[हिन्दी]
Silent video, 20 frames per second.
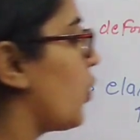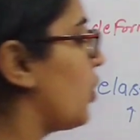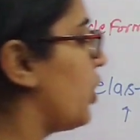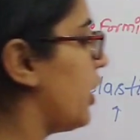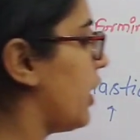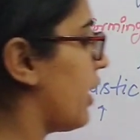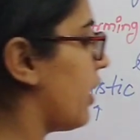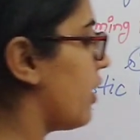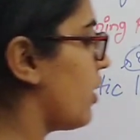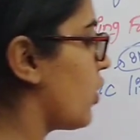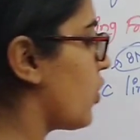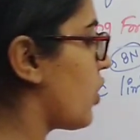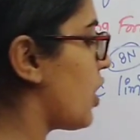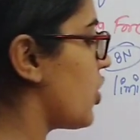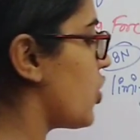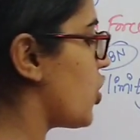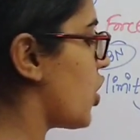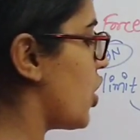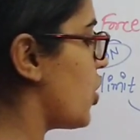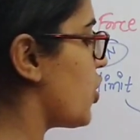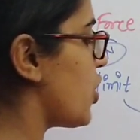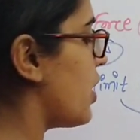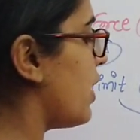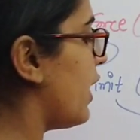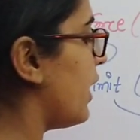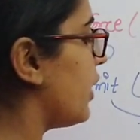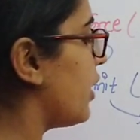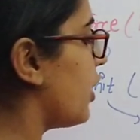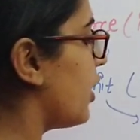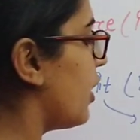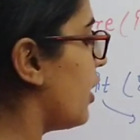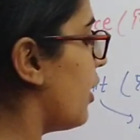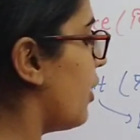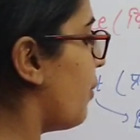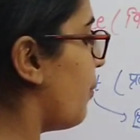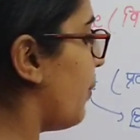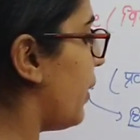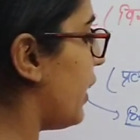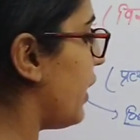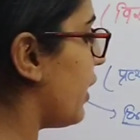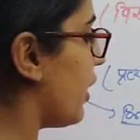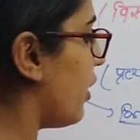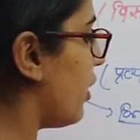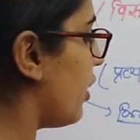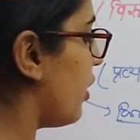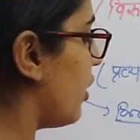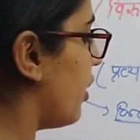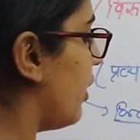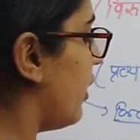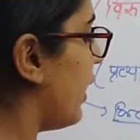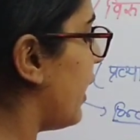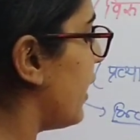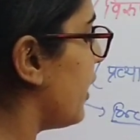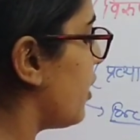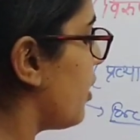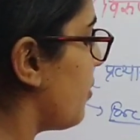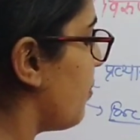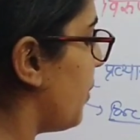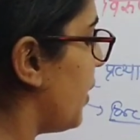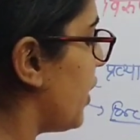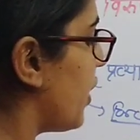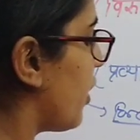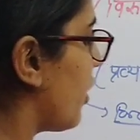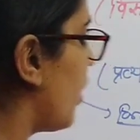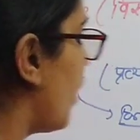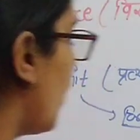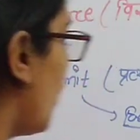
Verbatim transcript: होती है क्योंकि चेंज इन लेंथ मीटर लेंथ मीटर